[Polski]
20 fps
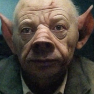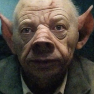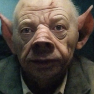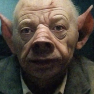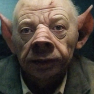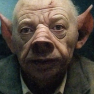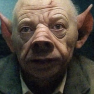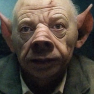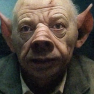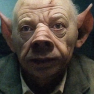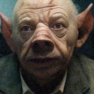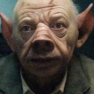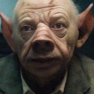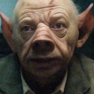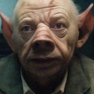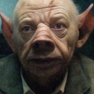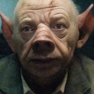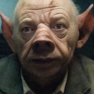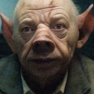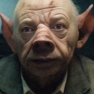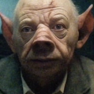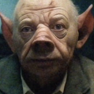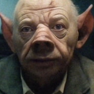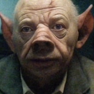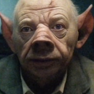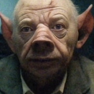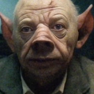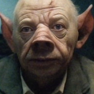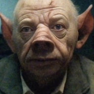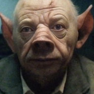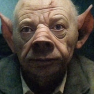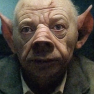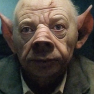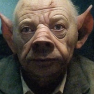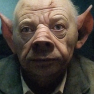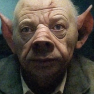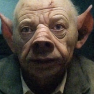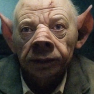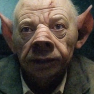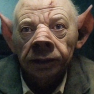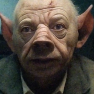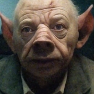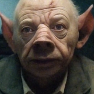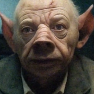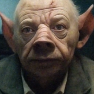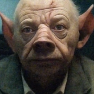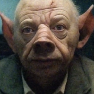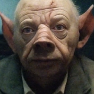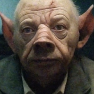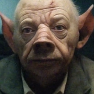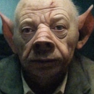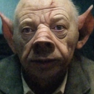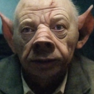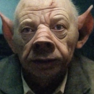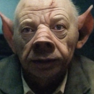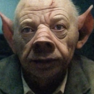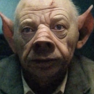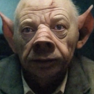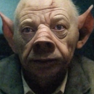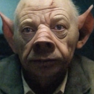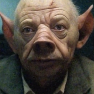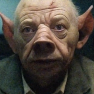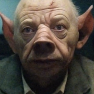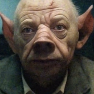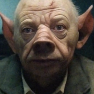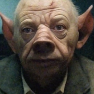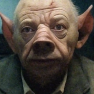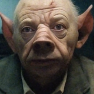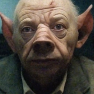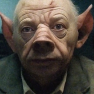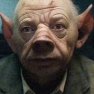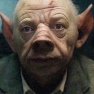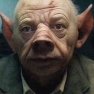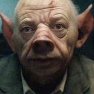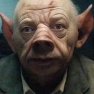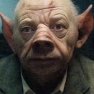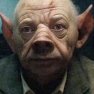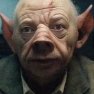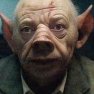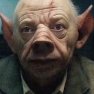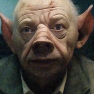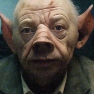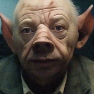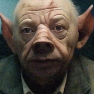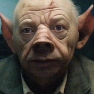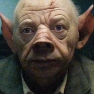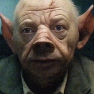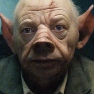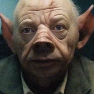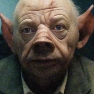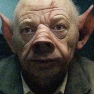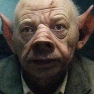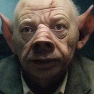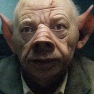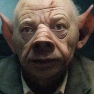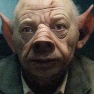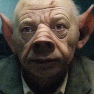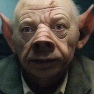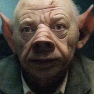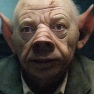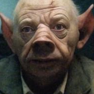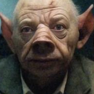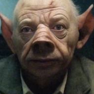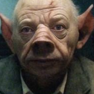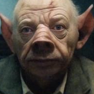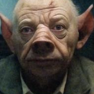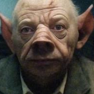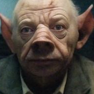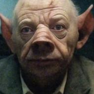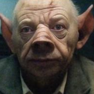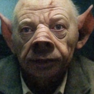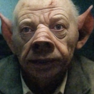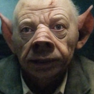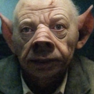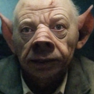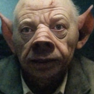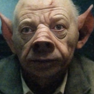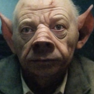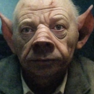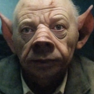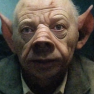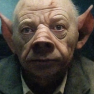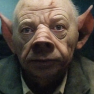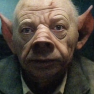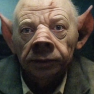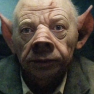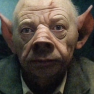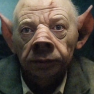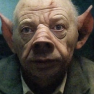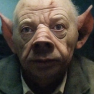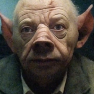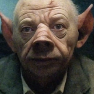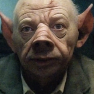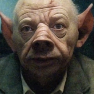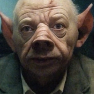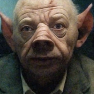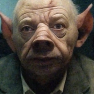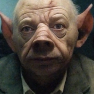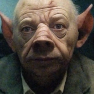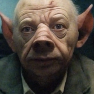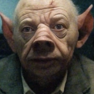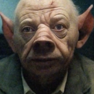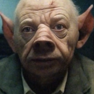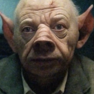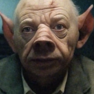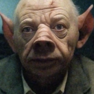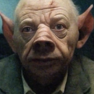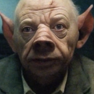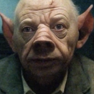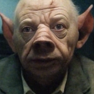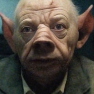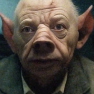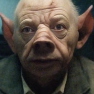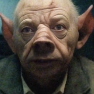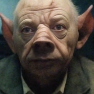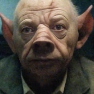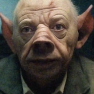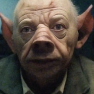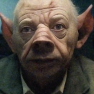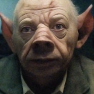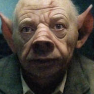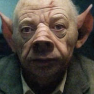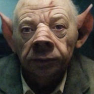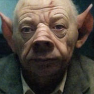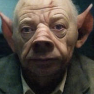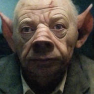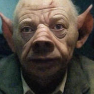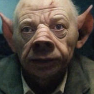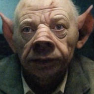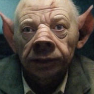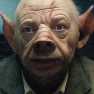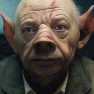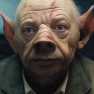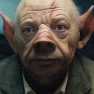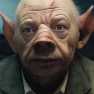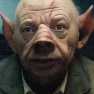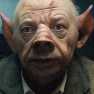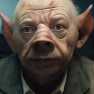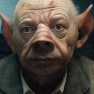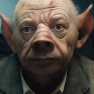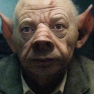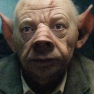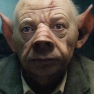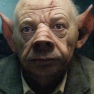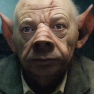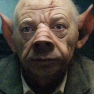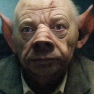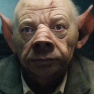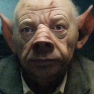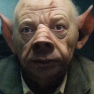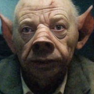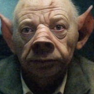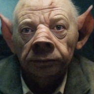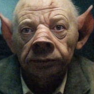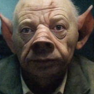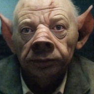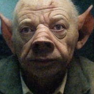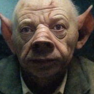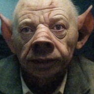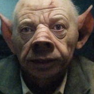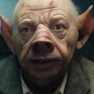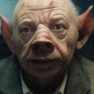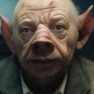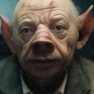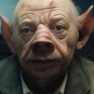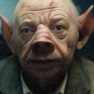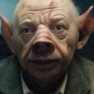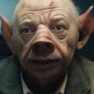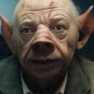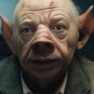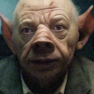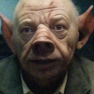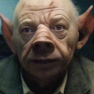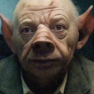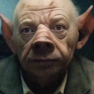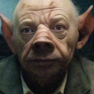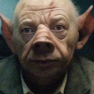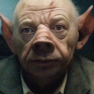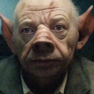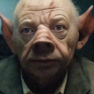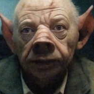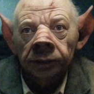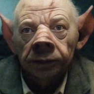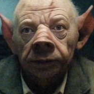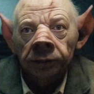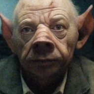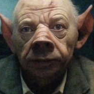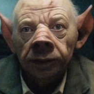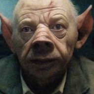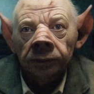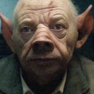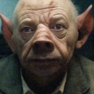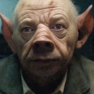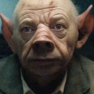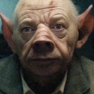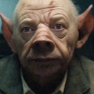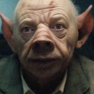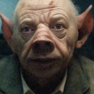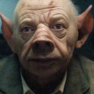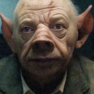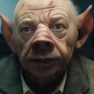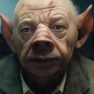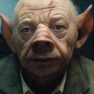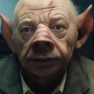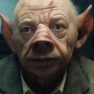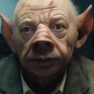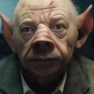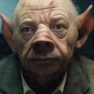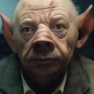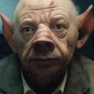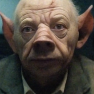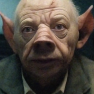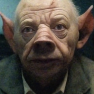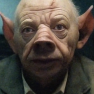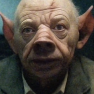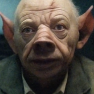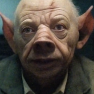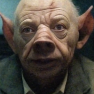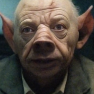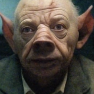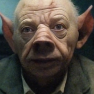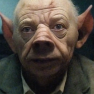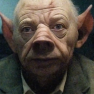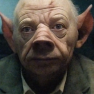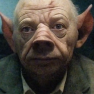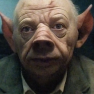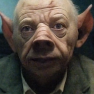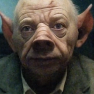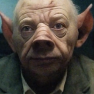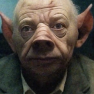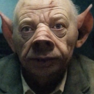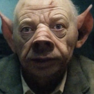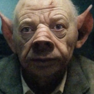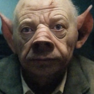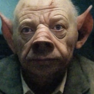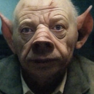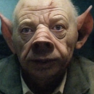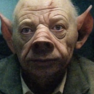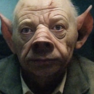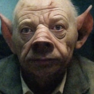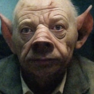e, po przegranych wyborach odrzucić fałsz i nieprawdziwą rzeczywistość kreowaną przez wrogów Polski. Postanowiłem pokazać się w mojej prawdziwej